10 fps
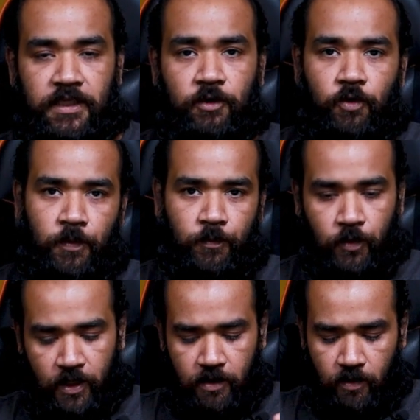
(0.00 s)
ইকোনমি
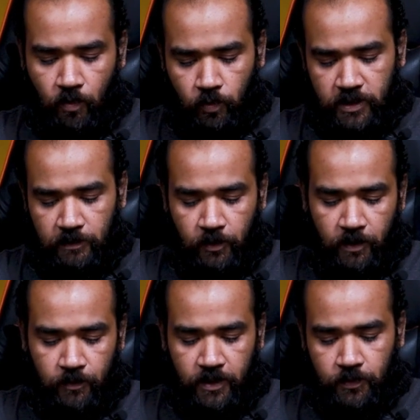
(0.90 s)
মোড আর ওসি
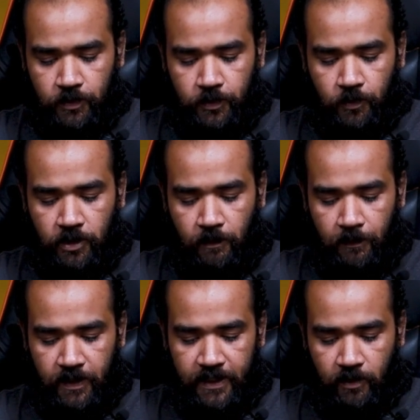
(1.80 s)
মোডের মধ্যে সুইচ করতে
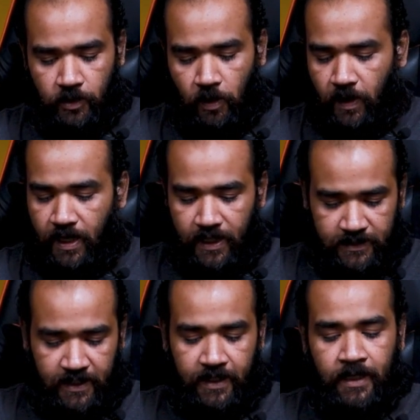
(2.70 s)
পারবেন এটাও দেওয়া
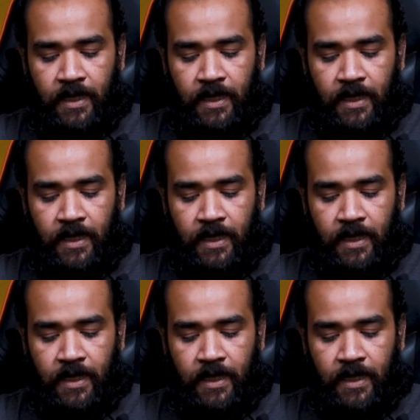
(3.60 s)
আছে